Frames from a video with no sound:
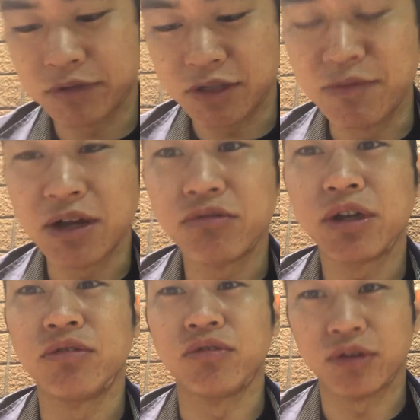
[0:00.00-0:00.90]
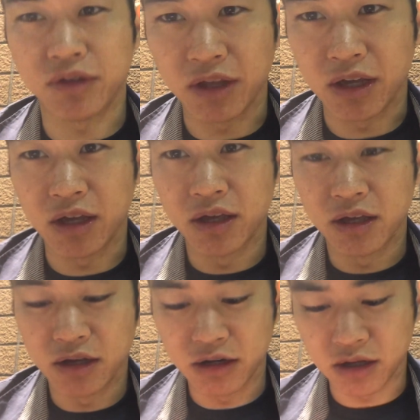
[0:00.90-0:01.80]
セミナー受けるとですね
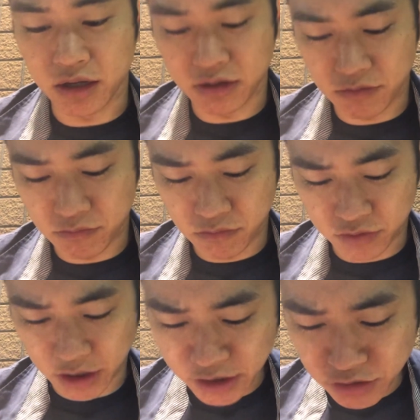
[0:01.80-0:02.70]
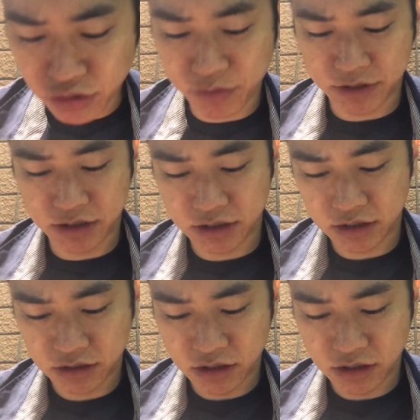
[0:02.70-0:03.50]
もう先に言っときます